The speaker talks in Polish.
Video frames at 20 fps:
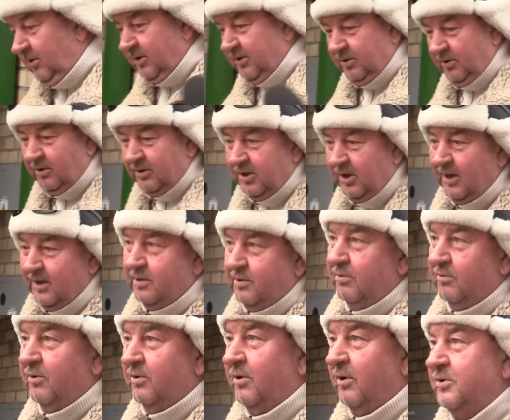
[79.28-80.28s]
Chodzi o
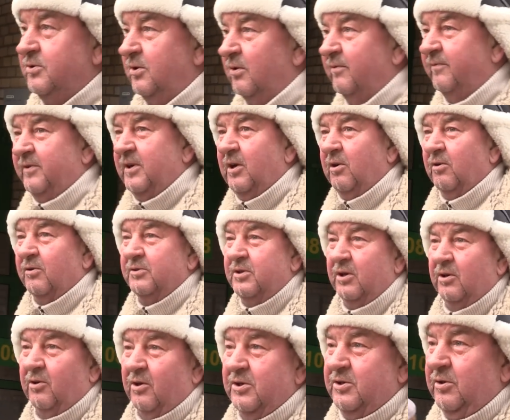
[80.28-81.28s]
czasy, tu chodzi o wygląd
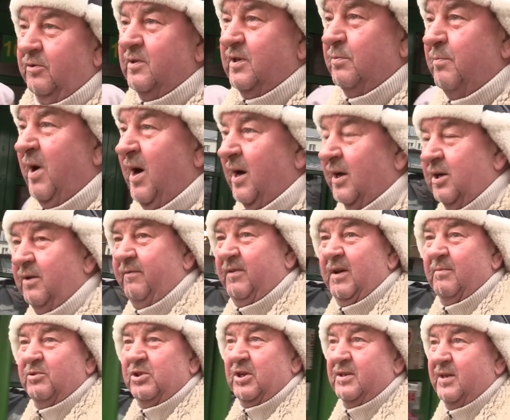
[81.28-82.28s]
i chodzi o smak i
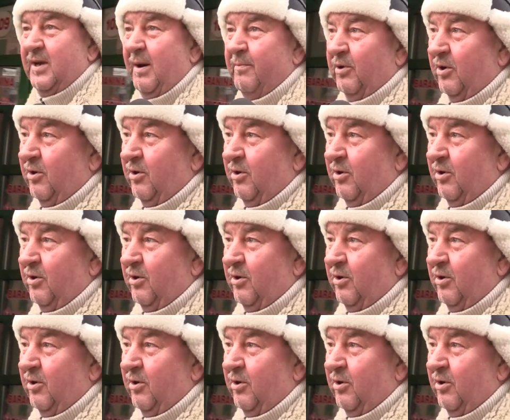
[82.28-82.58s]
wiem, że sam